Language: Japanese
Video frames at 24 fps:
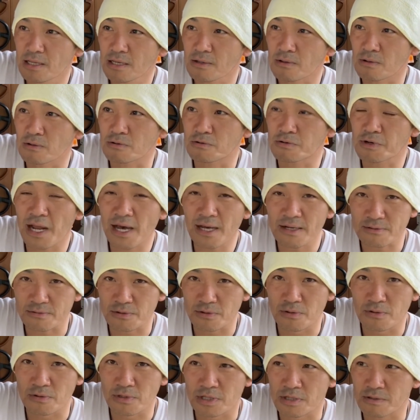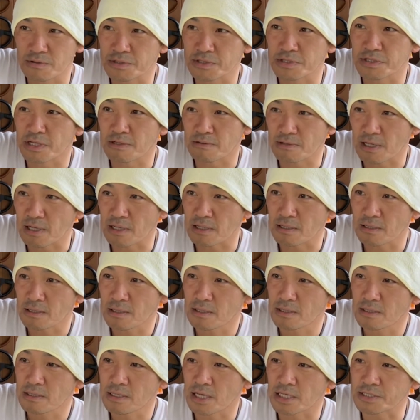このクランクの方にくっついてるな。
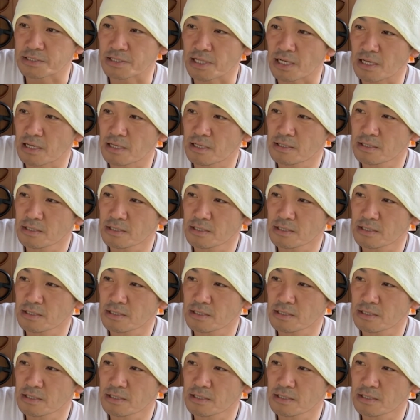やつな。